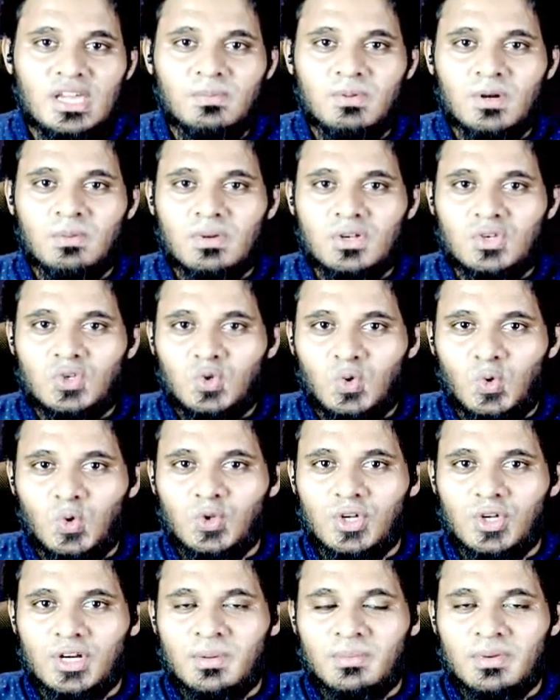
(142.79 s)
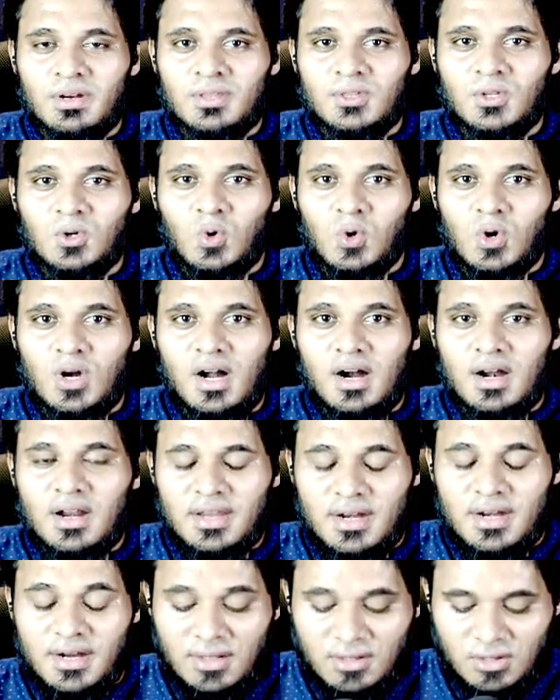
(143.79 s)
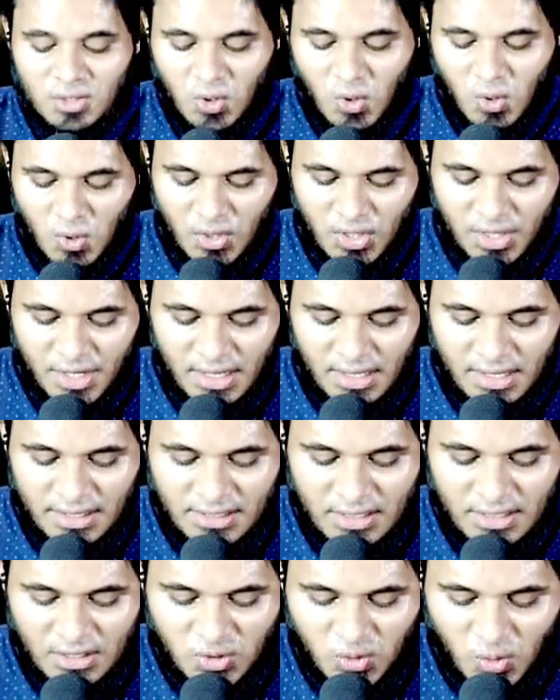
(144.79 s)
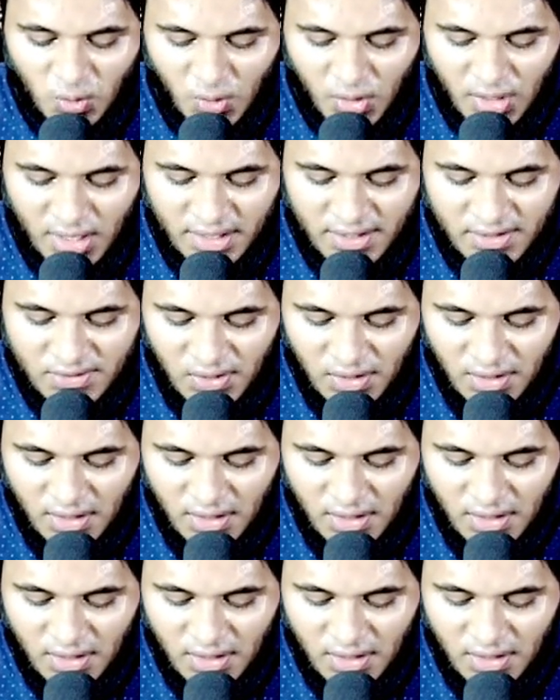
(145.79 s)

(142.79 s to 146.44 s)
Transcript: இபின் மசூதிடம் இருந்து குர்ஆனை எடுத்துக்கொள்ளுங்கள் என்று ரசூலுல்லாஹி